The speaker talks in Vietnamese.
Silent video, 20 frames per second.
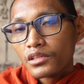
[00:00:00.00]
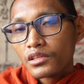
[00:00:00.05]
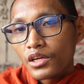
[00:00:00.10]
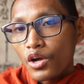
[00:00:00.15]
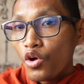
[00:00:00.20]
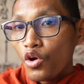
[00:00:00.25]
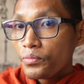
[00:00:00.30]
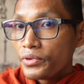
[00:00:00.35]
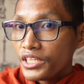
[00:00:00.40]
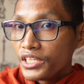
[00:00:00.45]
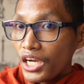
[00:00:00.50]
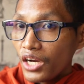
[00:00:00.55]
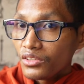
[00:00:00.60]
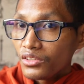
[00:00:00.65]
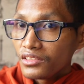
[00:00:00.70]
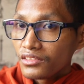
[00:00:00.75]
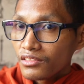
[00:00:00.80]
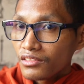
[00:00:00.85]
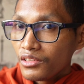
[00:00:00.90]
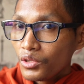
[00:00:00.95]
Không phải giáo
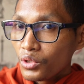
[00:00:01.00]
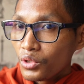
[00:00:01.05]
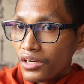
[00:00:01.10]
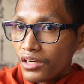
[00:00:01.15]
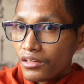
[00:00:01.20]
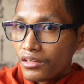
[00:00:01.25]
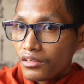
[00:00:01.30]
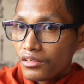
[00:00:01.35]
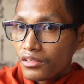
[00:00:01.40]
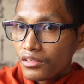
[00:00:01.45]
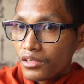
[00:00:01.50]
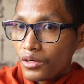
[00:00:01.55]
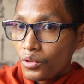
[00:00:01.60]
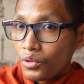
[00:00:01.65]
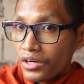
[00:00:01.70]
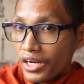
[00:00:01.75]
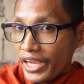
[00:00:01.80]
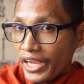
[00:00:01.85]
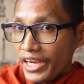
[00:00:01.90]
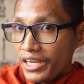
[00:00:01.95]
lốn
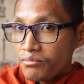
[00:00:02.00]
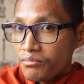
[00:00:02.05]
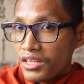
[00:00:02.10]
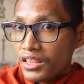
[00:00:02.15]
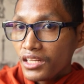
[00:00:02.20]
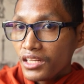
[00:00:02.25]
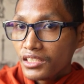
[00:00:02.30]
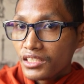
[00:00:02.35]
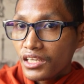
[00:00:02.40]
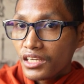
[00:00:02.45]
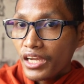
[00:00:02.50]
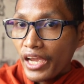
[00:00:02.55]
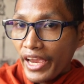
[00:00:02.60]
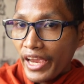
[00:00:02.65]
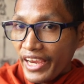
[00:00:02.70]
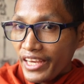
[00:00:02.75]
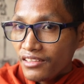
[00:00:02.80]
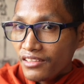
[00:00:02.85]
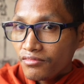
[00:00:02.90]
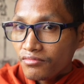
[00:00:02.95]
lốn ánh mà thân dịch
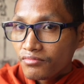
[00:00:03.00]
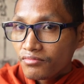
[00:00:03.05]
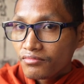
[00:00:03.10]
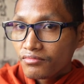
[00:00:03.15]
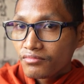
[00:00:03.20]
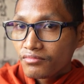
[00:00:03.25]
anh